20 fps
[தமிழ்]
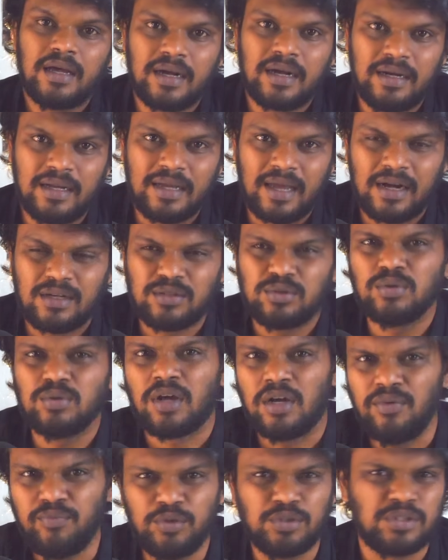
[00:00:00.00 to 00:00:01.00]
ரெண்டு
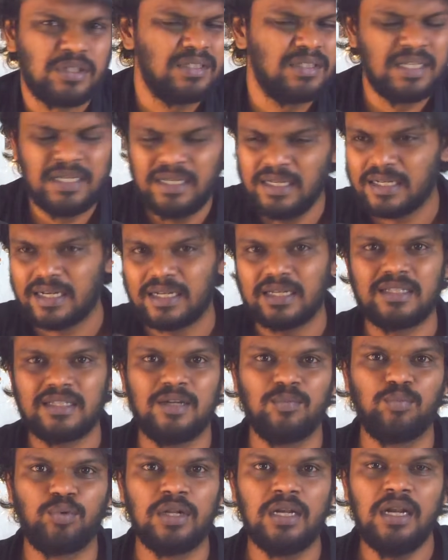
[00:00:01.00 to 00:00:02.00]
கேரக்டர்ஸும் கன்ஃபியூஷன் என்ன
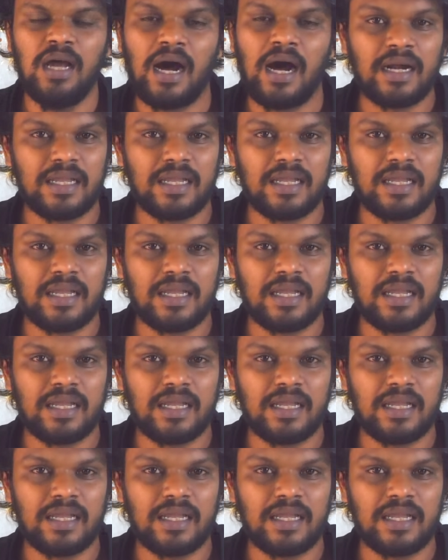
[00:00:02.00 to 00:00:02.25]
நடக்குதுன்னே புரியல